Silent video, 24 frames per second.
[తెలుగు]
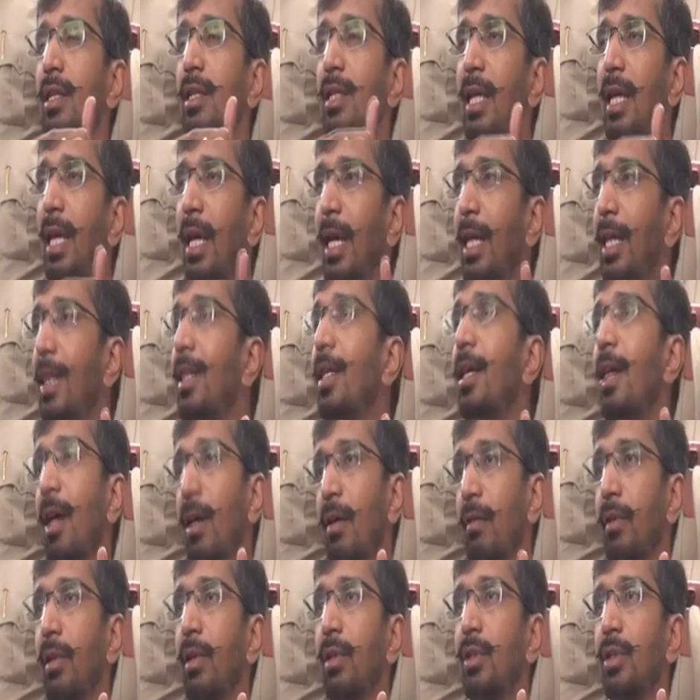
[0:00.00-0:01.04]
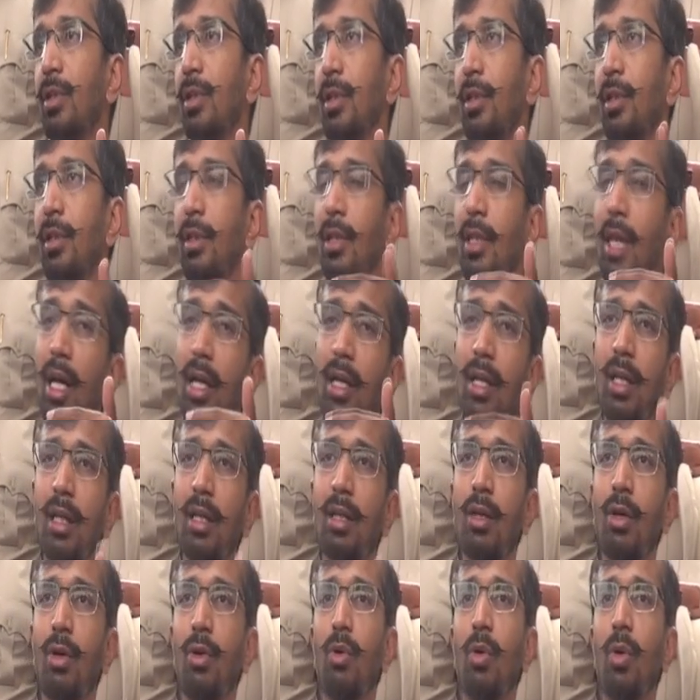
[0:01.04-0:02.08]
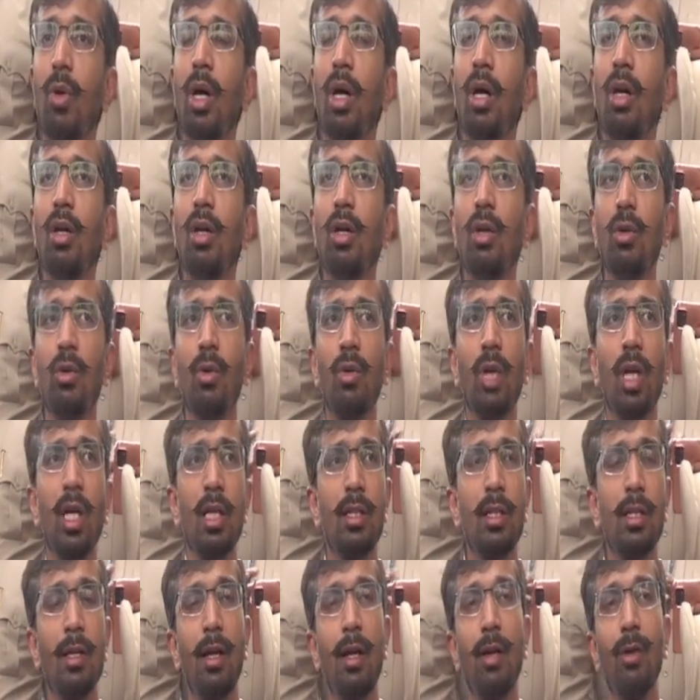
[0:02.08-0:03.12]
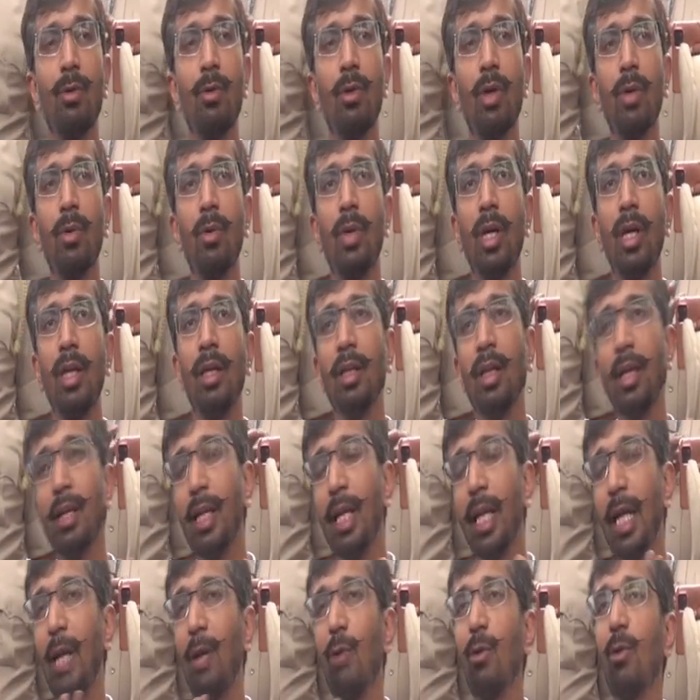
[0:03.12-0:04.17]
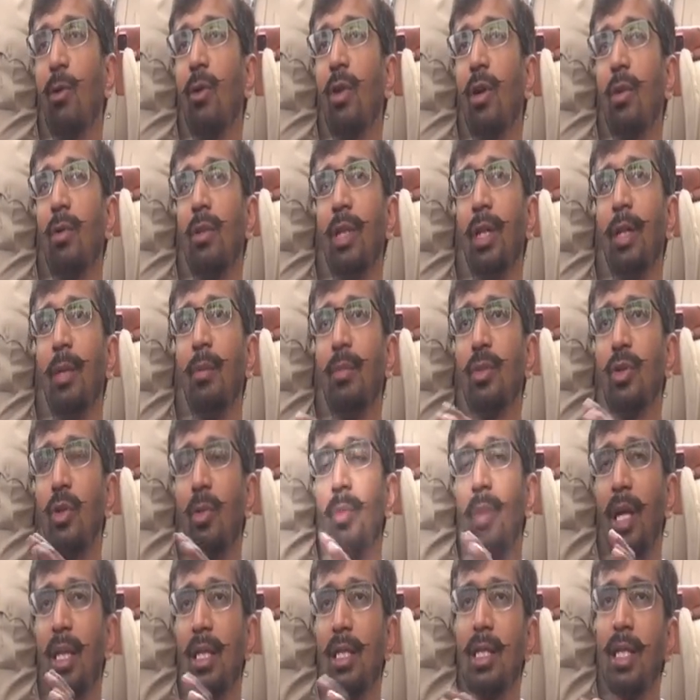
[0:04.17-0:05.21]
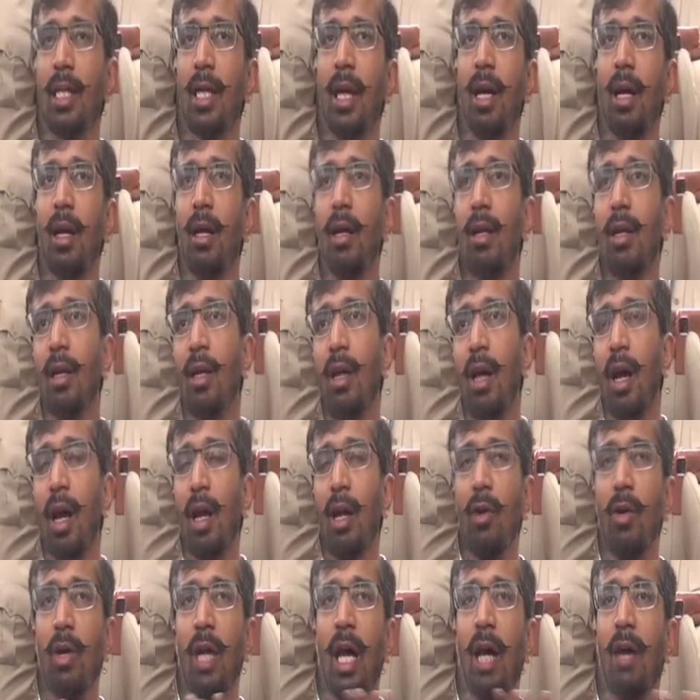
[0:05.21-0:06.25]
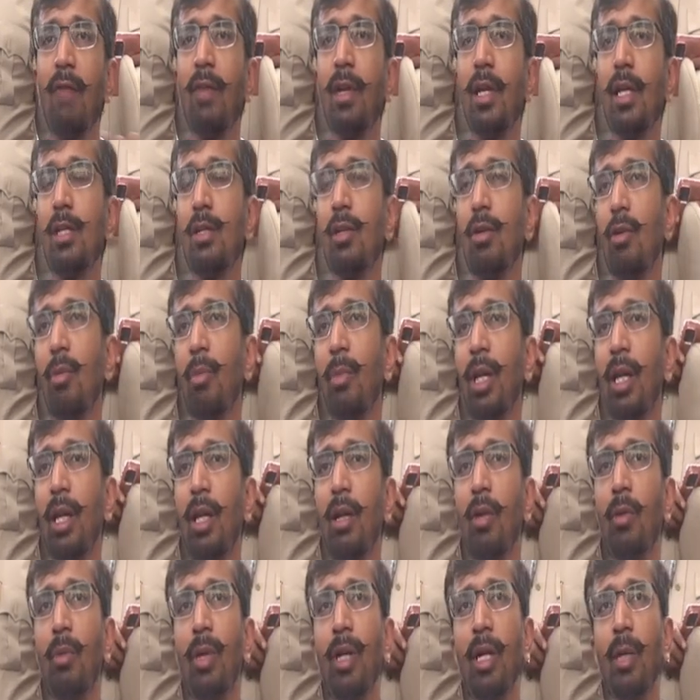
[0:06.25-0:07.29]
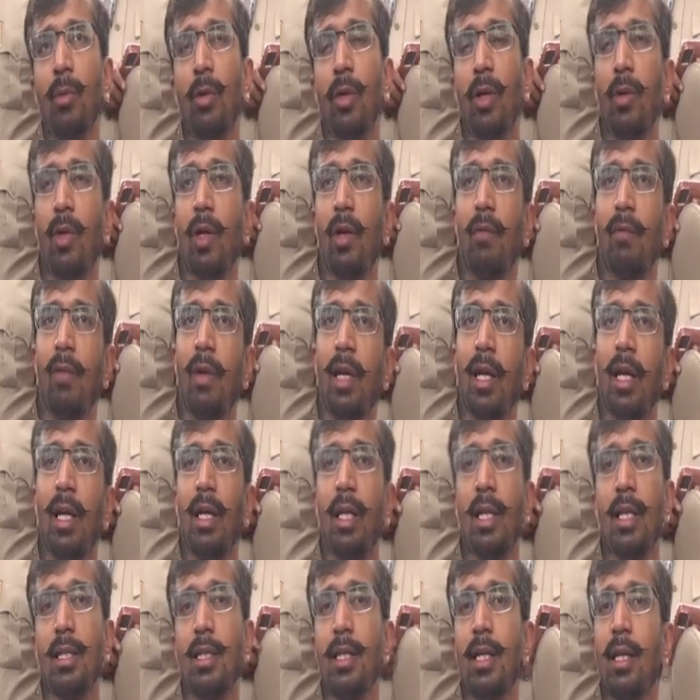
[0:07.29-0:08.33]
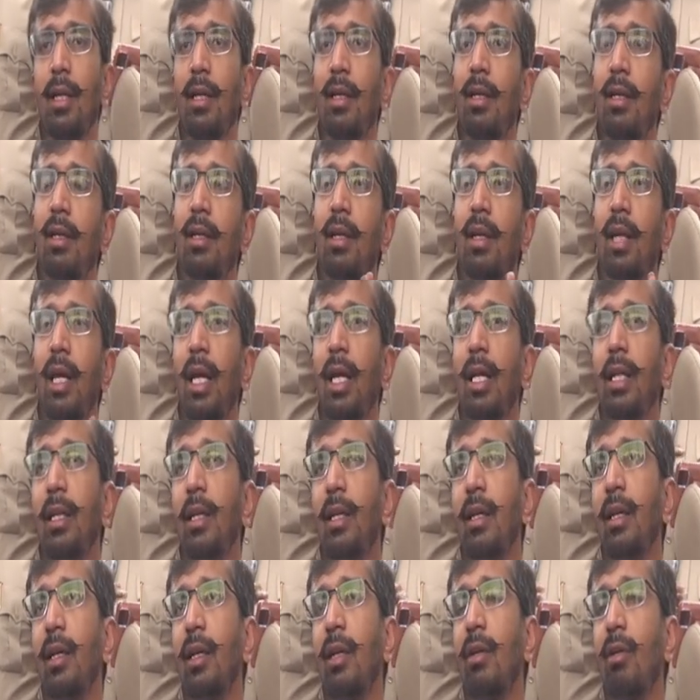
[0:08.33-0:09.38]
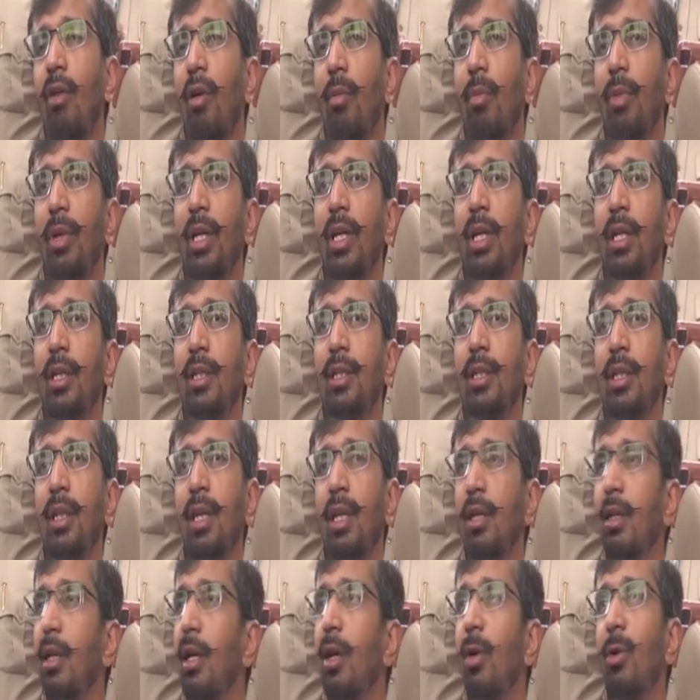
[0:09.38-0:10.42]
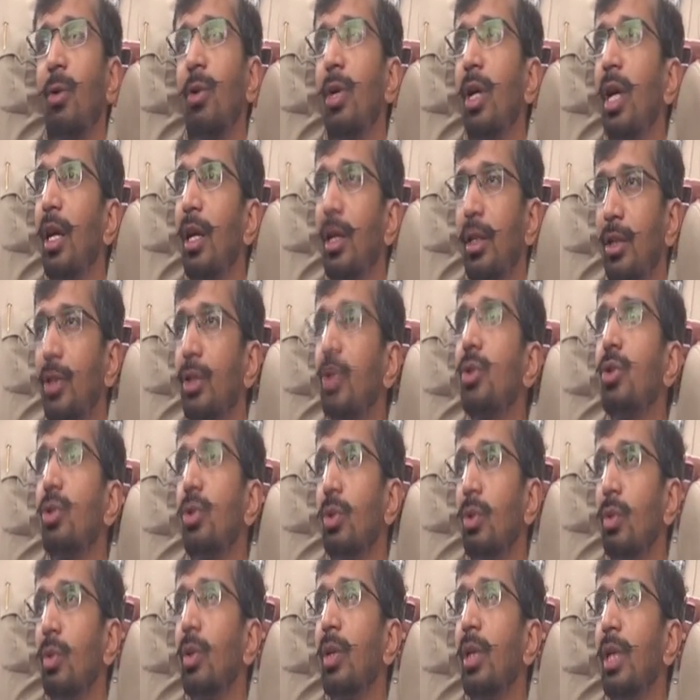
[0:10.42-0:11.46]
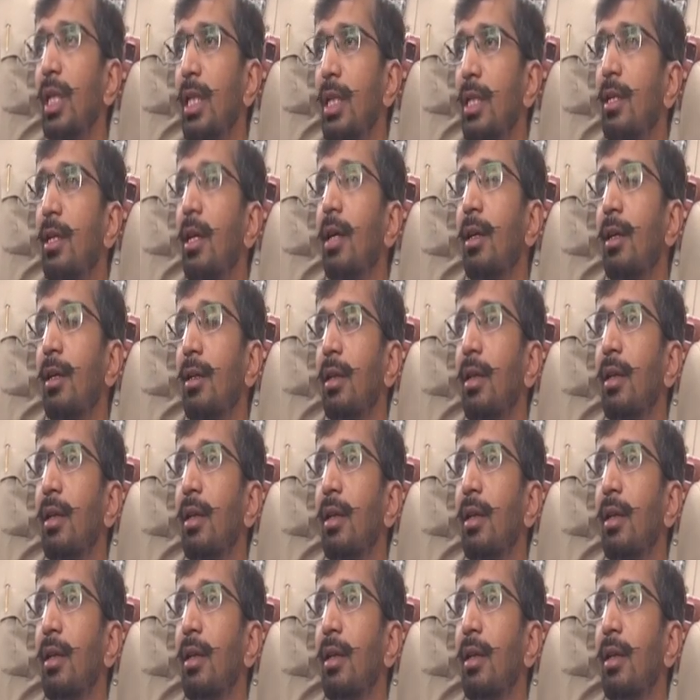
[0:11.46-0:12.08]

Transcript: ఇట్స్ ఎ హెల్దీ యావరేజ్ దానికైనా తక్కువ ఉన్న జిల్లాలు కూడా ఉన్నాయి దానికైనా ఎక్కువ కూడా ఉంది సో మన జిల్లా అరౌండ్ యావరేజ్లో మిడిల్లో మీడియంలో ఉండడం వల్ల ఇట్ ఈస్ ఎ హెల్దీ కాంపిటీషన్ అండ్ దర్ ఆర్ నో డైరెక్షన్స్ టు రీస్టార్ట్